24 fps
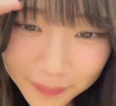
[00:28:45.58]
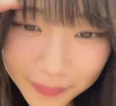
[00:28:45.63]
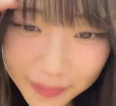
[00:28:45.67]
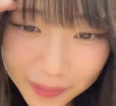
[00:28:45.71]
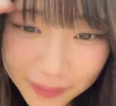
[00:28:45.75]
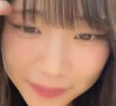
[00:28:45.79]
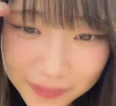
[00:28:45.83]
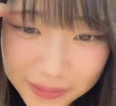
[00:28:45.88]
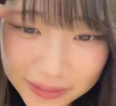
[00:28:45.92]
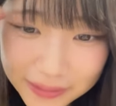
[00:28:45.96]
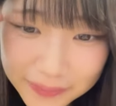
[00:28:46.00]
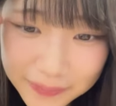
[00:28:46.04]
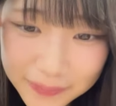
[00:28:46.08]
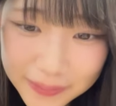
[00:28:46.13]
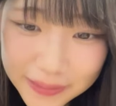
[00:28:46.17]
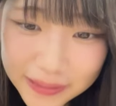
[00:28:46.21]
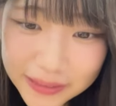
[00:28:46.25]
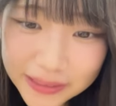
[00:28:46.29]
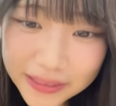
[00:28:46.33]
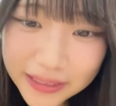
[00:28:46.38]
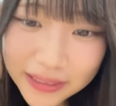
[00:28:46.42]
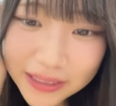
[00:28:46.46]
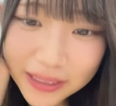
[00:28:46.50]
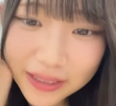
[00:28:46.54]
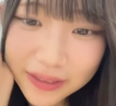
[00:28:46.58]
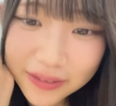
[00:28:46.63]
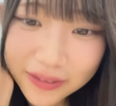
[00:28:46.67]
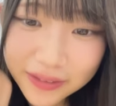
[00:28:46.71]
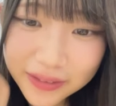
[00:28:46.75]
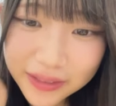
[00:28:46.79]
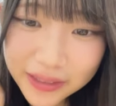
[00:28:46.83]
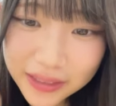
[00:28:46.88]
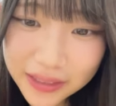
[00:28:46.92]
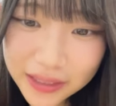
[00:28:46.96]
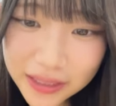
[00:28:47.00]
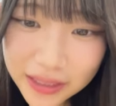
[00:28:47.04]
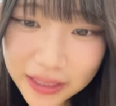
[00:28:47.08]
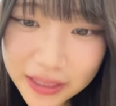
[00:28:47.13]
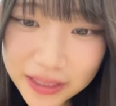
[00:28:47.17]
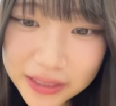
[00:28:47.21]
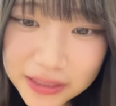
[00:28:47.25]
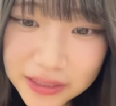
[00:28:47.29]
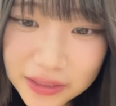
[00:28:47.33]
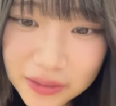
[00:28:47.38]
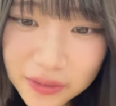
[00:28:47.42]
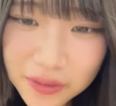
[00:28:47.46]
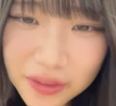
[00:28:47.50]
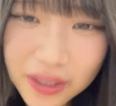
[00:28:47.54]
楽しみにしてたのに
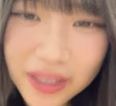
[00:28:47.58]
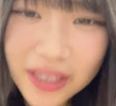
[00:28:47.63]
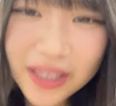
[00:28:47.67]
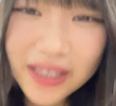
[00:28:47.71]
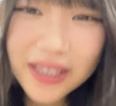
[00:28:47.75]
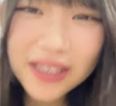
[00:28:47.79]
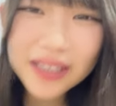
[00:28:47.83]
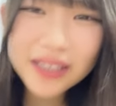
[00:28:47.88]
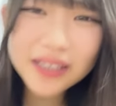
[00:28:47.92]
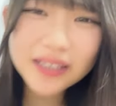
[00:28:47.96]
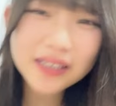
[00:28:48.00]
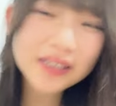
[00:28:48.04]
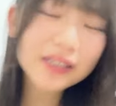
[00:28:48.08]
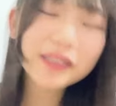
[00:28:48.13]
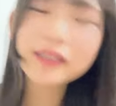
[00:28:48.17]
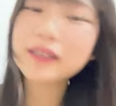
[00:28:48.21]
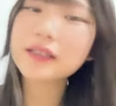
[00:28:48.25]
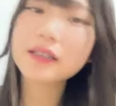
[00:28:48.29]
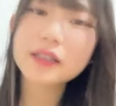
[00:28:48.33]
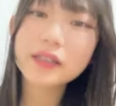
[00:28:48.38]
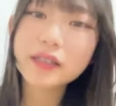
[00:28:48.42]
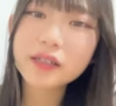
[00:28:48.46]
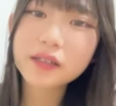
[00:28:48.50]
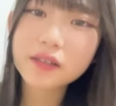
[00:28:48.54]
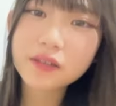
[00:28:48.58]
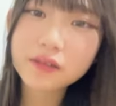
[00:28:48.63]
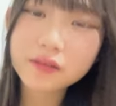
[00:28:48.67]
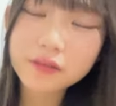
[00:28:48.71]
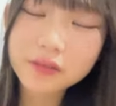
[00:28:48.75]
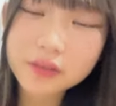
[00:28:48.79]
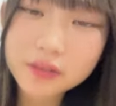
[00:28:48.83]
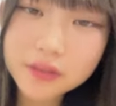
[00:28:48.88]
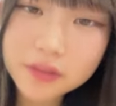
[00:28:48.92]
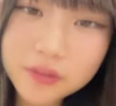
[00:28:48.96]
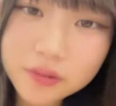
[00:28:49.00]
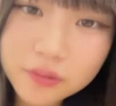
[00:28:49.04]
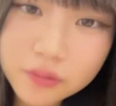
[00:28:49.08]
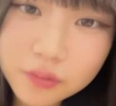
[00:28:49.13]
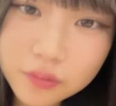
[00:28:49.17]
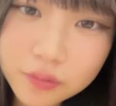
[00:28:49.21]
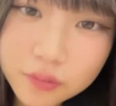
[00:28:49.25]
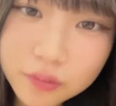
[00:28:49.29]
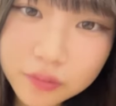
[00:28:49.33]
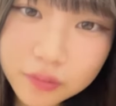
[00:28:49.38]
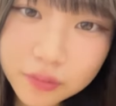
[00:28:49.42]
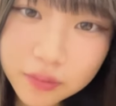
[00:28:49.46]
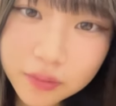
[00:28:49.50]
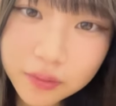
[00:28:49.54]
仕事えー、かわいそ
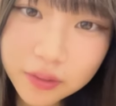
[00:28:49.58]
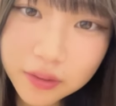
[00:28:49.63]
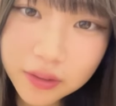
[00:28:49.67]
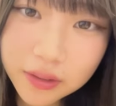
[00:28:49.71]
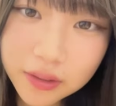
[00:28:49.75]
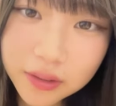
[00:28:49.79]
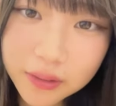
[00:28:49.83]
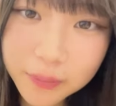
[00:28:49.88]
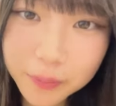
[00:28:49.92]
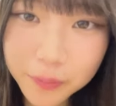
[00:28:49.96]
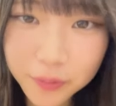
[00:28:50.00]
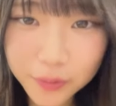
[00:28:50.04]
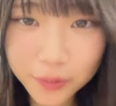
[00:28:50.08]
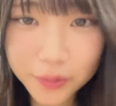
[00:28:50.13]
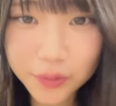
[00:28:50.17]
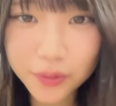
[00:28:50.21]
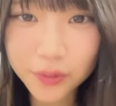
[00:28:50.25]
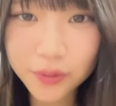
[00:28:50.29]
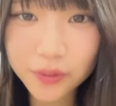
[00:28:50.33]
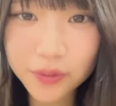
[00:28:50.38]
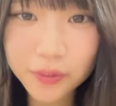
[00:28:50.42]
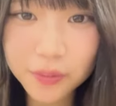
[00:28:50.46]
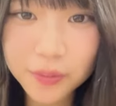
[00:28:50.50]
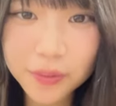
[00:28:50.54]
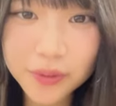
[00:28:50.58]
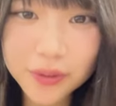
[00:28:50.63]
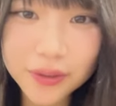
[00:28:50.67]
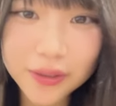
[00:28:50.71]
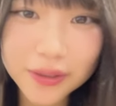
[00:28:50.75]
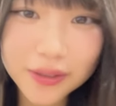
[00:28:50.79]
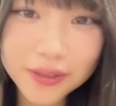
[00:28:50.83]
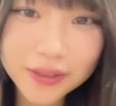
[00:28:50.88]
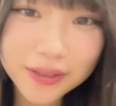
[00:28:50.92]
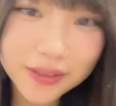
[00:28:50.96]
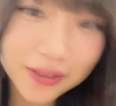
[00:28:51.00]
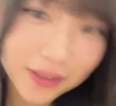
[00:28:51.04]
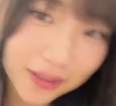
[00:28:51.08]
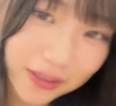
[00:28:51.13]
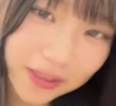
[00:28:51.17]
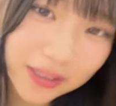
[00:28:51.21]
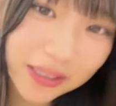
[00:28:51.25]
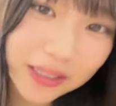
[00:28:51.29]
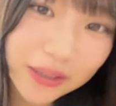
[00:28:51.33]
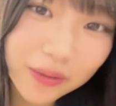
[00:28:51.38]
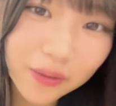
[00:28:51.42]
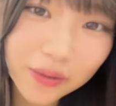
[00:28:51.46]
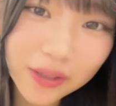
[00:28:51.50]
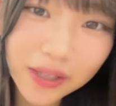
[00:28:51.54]
うでもその分
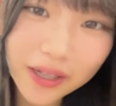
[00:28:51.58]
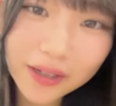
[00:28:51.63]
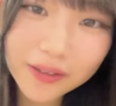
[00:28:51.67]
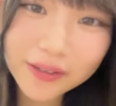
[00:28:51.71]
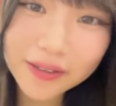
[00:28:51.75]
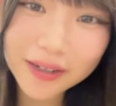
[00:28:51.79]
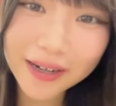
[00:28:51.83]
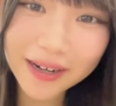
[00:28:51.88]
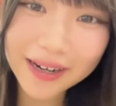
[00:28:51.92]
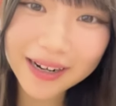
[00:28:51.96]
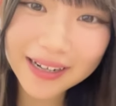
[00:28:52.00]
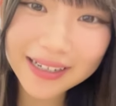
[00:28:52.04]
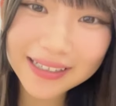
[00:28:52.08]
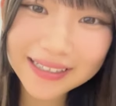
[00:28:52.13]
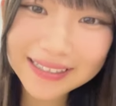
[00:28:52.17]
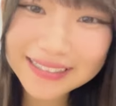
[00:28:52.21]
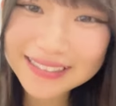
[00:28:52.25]
いいことあるから